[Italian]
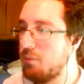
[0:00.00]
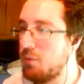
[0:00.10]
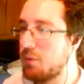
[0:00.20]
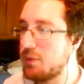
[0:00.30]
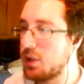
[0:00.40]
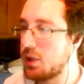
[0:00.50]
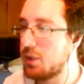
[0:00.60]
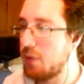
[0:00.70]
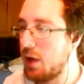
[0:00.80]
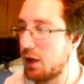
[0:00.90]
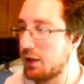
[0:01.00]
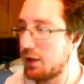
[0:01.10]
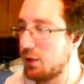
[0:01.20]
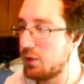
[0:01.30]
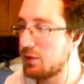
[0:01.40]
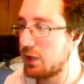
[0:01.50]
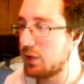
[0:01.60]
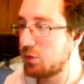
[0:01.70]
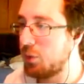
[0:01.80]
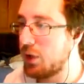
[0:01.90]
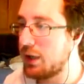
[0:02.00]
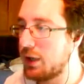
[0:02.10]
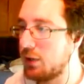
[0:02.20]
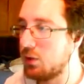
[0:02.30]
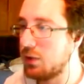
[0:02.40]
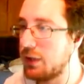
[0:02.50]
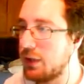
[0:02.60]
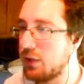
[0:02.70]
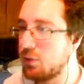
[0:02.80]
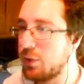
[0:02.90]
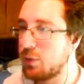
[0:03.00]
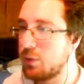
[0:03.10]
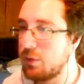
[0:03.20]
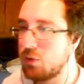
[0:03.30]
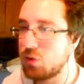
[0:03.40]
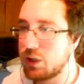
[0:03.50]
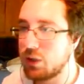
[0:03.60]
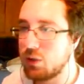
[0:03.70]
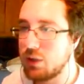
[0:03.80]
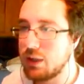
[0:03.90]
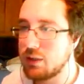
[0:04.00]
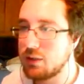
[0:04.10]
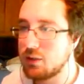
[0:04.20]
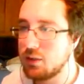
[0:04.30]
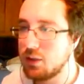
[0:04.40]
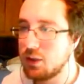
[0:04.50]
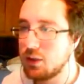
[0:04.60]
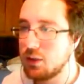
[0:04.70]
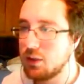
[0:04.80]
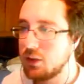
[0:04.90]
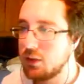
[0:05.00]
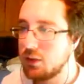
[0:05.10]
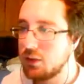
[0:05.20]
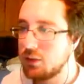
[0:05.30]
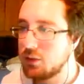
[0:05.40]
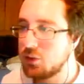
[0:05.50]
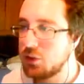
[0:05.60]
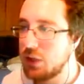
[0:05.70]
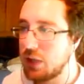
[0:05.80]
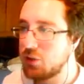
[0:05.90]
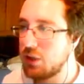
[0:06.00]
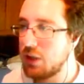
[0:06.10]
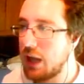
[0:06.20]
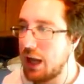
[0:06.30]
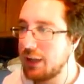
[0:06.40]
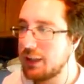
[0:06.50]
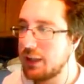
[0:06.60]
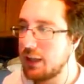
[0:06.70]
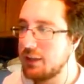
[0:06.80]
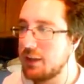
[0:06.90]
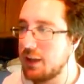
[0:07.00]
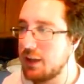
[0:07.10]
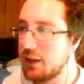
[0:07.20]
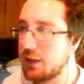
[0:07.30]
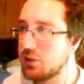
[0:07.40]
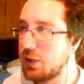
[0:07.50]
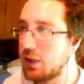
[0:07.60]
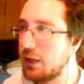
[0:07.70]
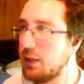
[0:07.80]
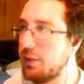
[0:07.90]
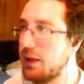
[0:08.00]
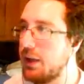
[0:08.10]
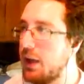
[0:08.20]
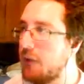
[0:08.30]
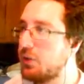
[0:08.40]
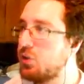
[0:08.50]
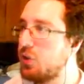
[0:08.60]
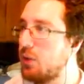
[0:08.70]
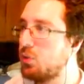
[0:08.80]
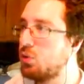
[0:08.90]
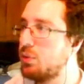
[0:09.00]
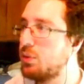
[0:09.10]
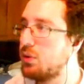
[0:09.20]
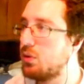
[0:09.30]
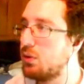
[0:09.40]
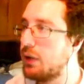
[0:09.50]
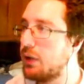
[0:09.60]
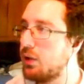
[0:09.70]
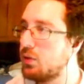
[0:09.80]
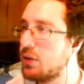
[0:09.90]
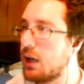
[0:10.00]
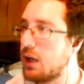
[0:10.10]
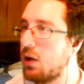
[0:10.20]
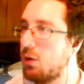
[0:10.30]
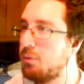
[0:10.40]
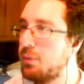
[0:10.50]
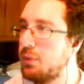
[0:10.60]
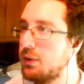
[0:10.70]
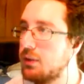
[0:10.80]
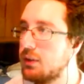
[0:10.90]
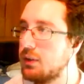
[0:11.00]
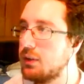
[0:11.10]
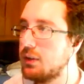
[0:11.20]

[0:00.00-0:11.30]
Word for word: mamma mia che bella che è questa c'ho pochi cannoni eh rispetto vediamo se c'è cannoni dietro ce li ha ce li ha ah, anche l'antiaerea c'ha anche vabbè facciamo subito una nostra cop